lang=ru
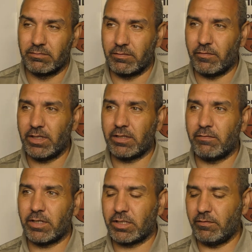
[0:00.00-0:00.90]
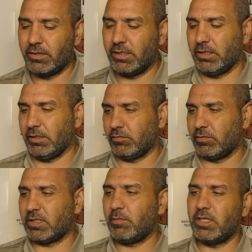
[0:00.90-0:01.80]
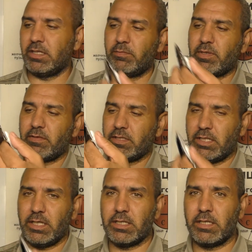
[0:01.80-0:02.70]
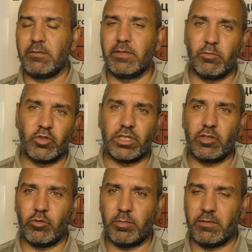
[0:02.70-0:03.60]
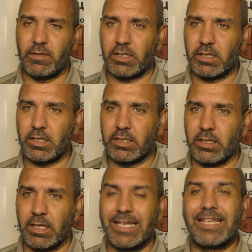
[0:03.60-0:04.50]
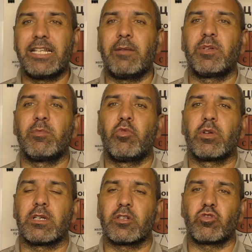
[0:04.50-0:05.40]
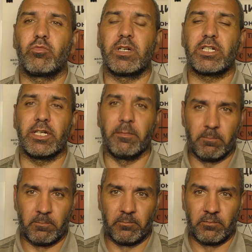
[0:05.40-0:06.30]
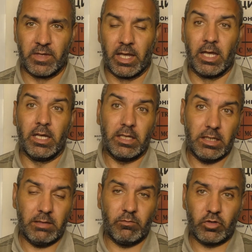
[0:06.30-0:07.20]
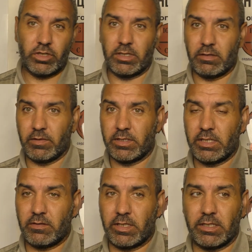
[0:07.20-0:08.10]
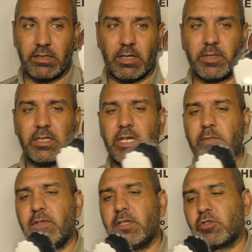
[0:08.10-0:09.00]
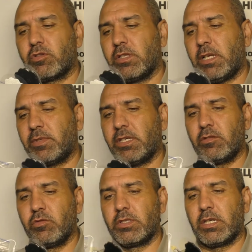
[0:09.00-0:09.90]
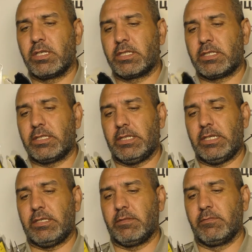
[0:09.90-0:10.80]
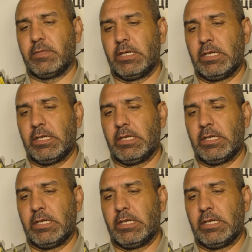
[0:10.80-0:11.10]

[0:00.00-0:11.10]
В этом вашей вины нет. Замените проводки эти, вы можете их купить в интернете для прибора Шубаши. И можете воздействовать на эти лапки. Итак, мы видим, что лапки идут с этим